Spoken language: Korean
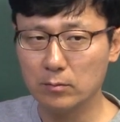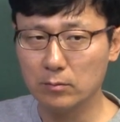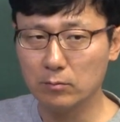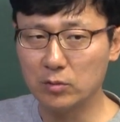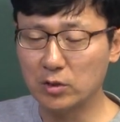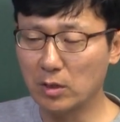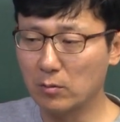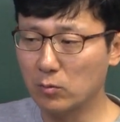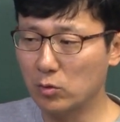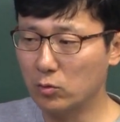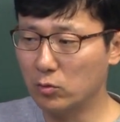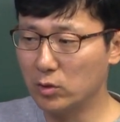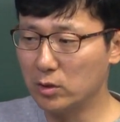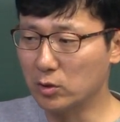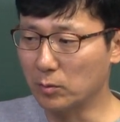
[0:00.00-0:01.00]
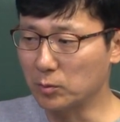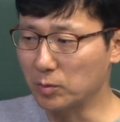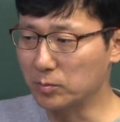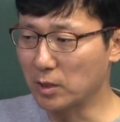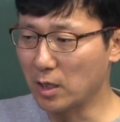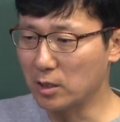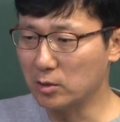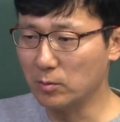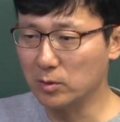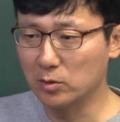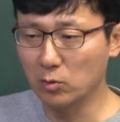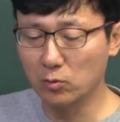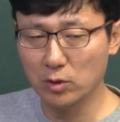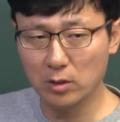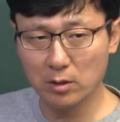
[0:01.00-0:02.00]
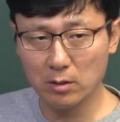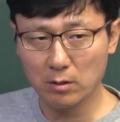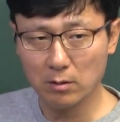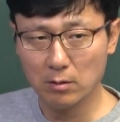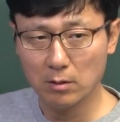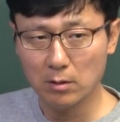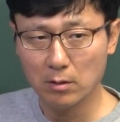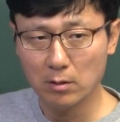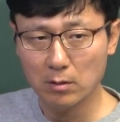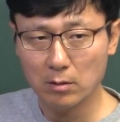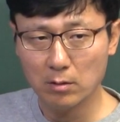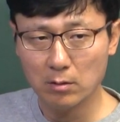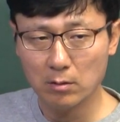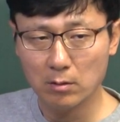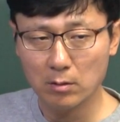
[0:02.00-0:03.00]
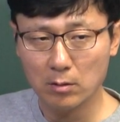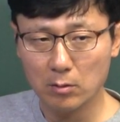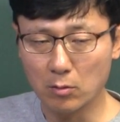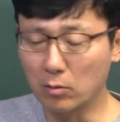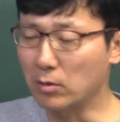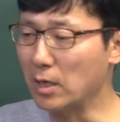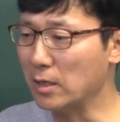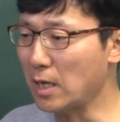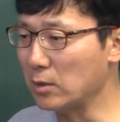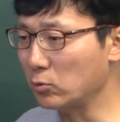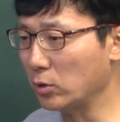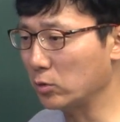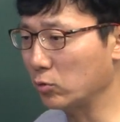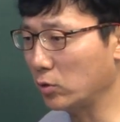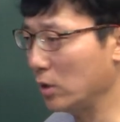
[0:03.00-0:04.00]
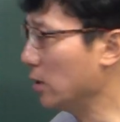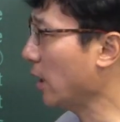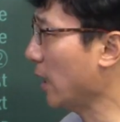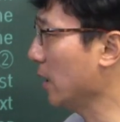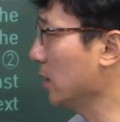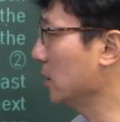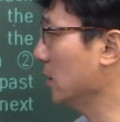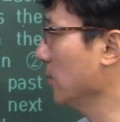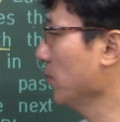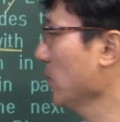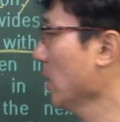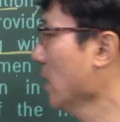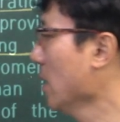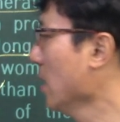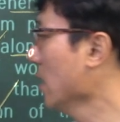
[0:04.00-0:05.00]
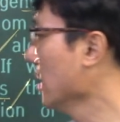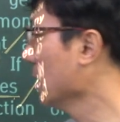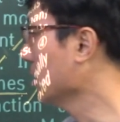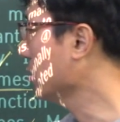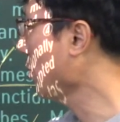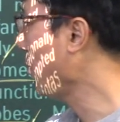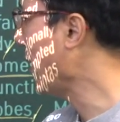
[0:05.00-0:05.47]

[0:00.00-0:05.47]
미생물군이 점점 사라지면서 우리는 건강이 안 좋아지고 있다. 이렇게 가겠지. 그래서